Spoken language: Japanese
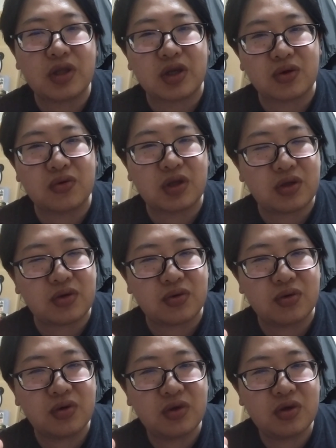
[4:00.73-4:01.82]
うなったのっていう
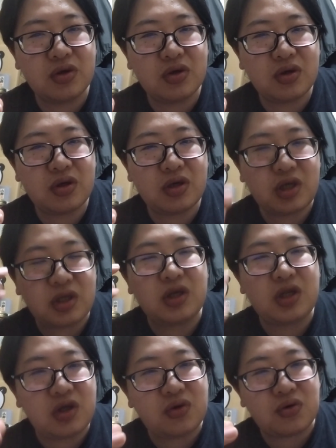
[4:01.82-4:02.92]
理
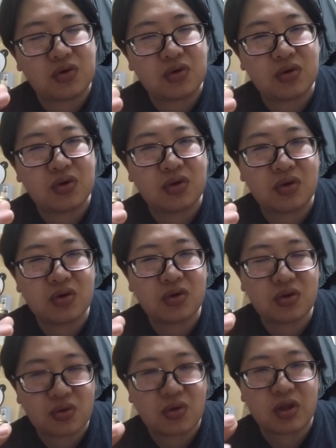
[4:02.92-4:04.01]
理由
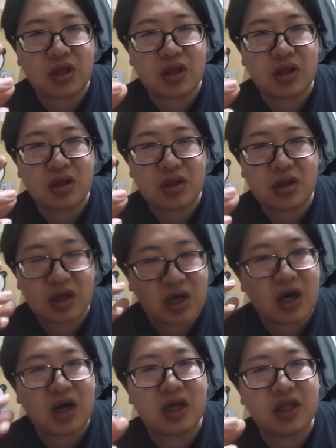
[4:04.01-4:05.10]
とかって
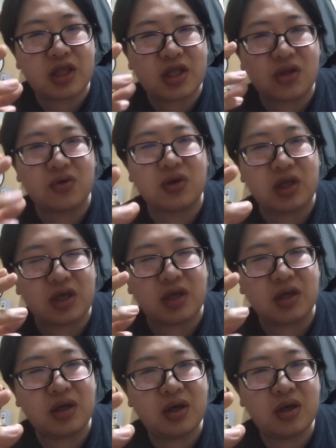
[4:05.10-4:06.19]
考えてった時
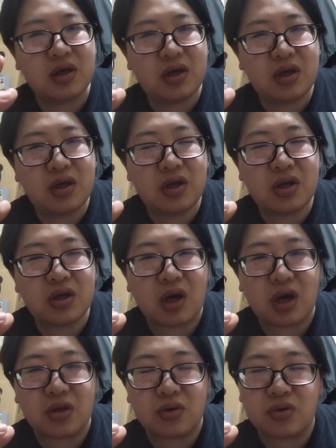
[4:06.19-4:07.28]
に、
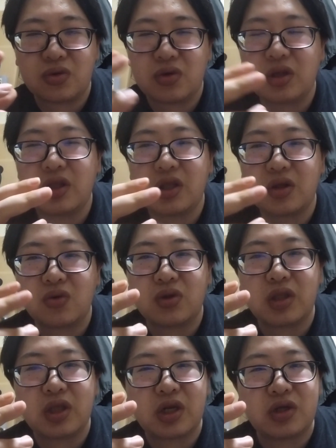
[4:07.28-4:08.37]
あの、それって極
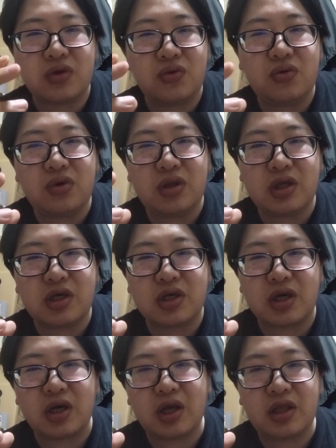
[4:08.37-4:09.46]
端な話、運でし
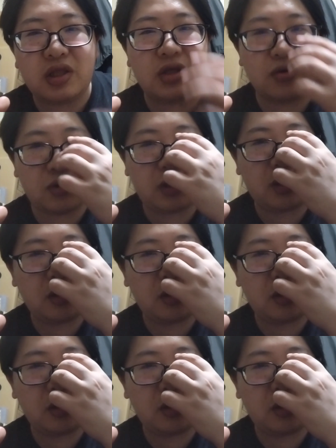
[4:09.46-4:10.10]
かないんだよね。